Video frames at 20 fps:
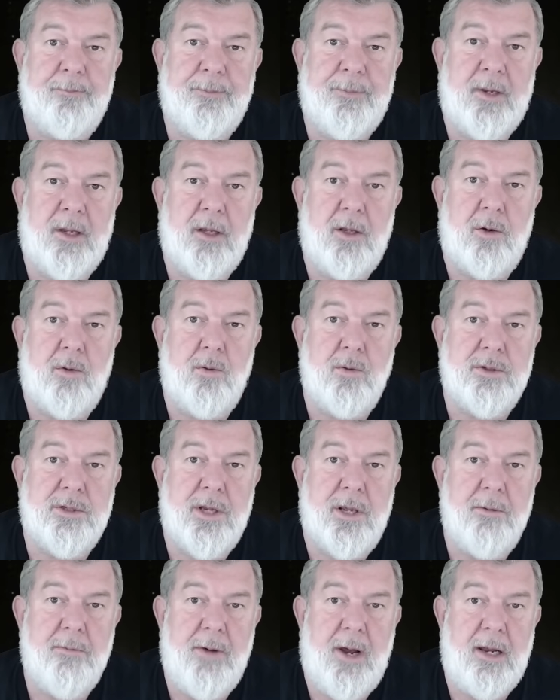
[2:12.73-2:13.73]

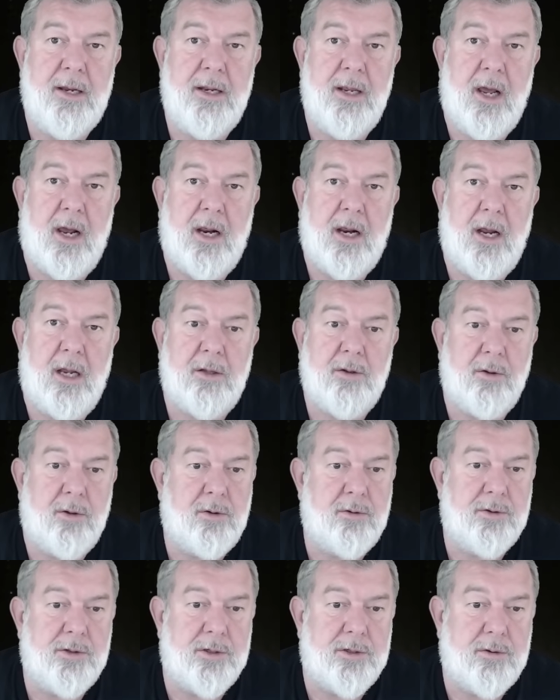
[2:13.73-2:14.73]
иркутский маньяк,
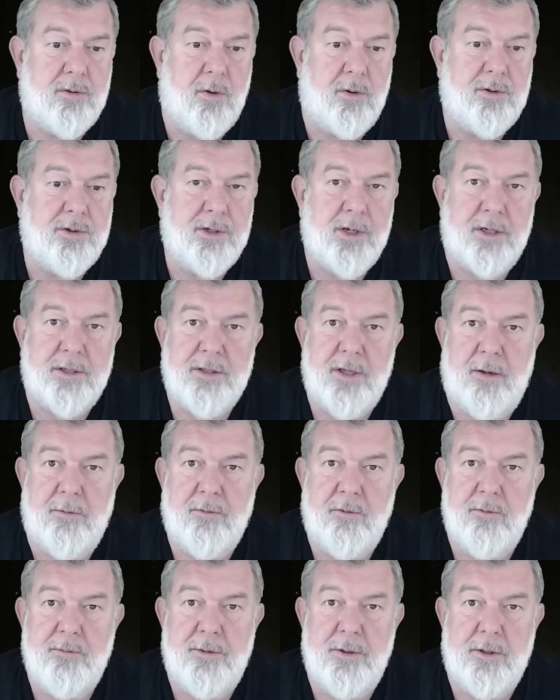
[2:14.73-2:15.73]
который уже сколько сейчас там
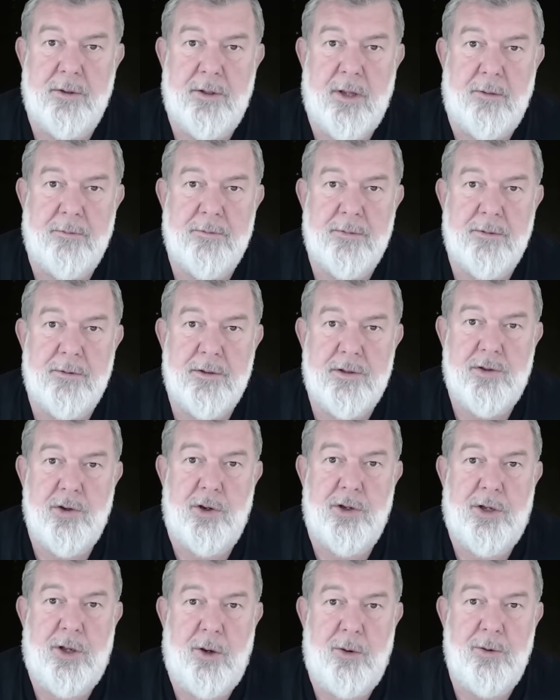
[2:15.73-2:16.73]
убил, там
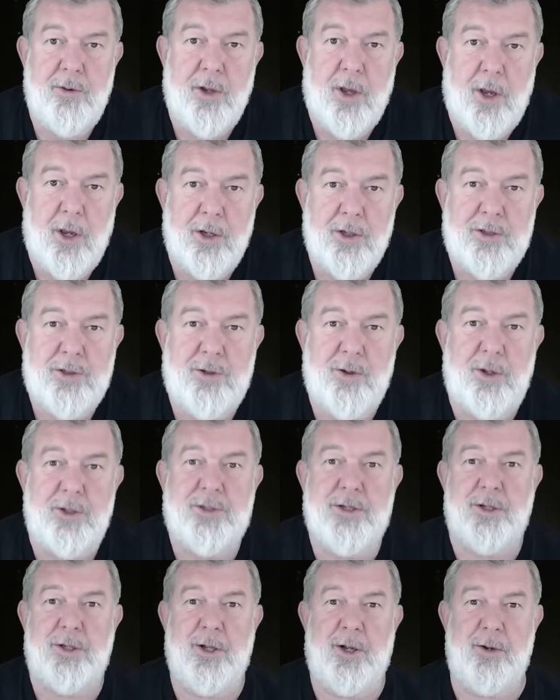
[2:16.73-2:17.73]
сотен,
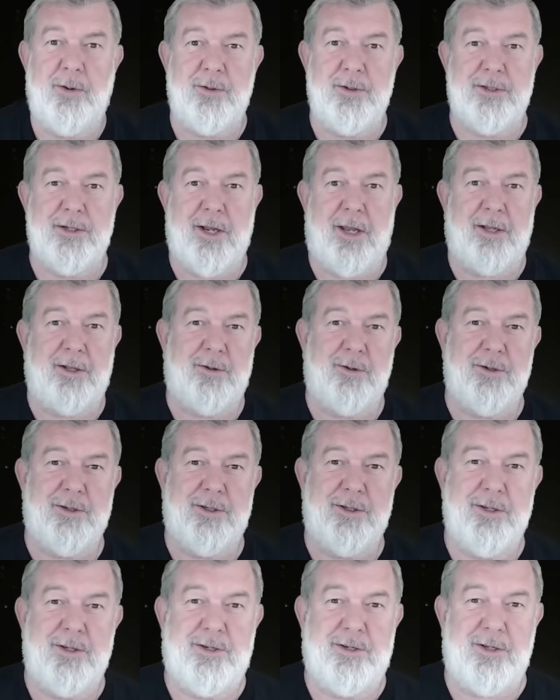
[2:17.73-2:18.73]
сотен людей. То
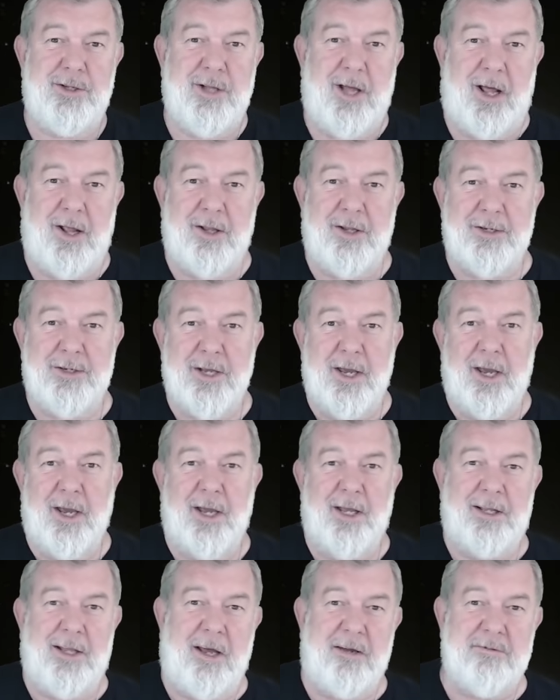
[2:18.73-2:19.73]
есть начиналось
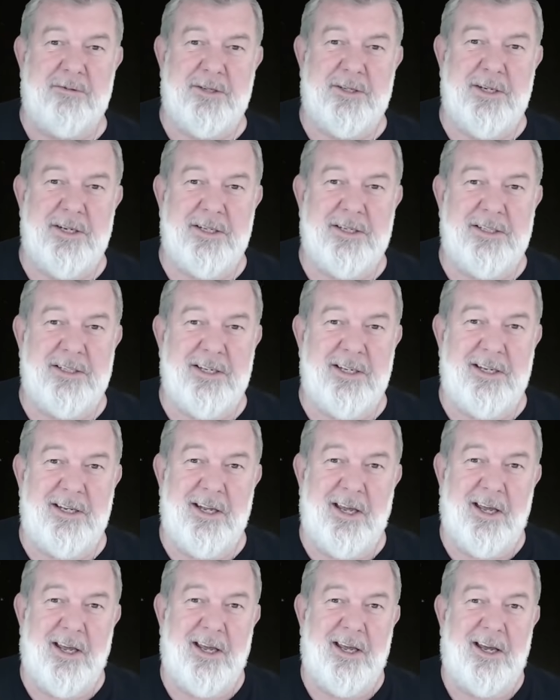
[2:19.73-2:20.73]
там с
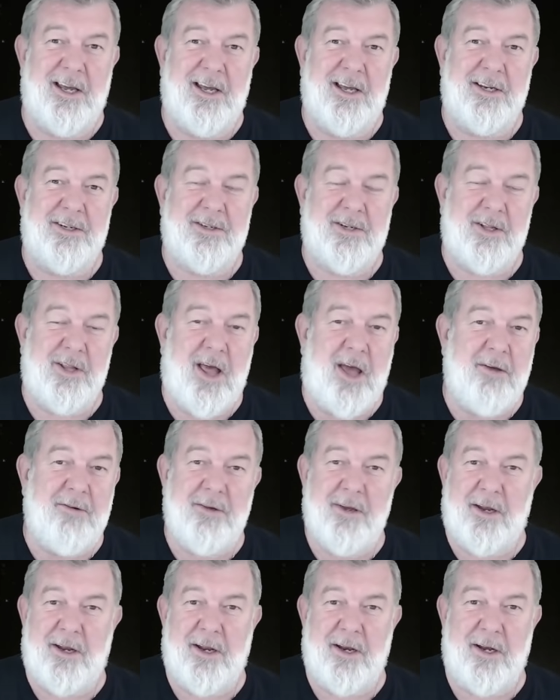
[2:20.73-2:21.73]
10 э,
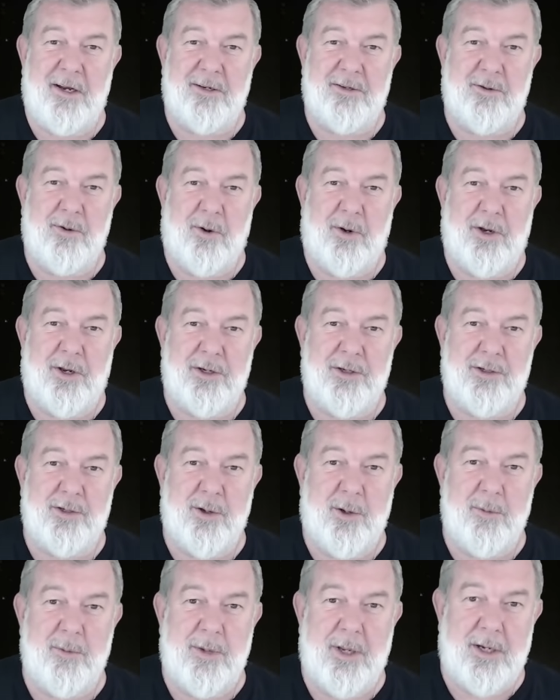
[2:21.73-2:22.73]
человек или сколько,
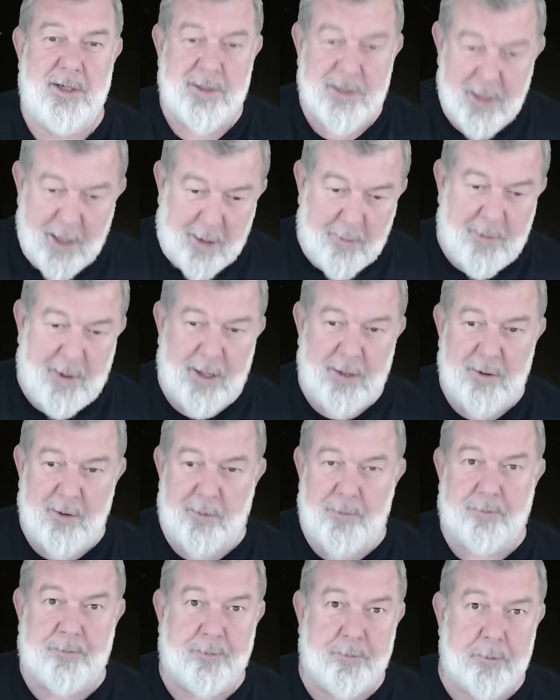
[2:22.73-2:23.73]
еще меньше. А
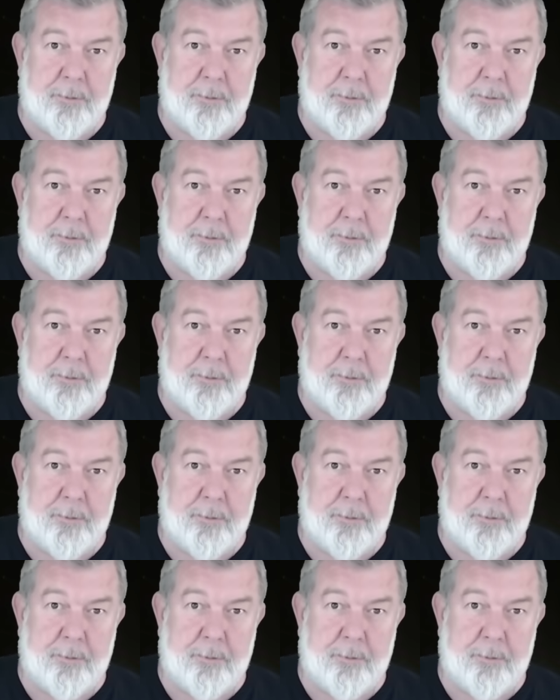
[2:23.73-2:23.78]
потом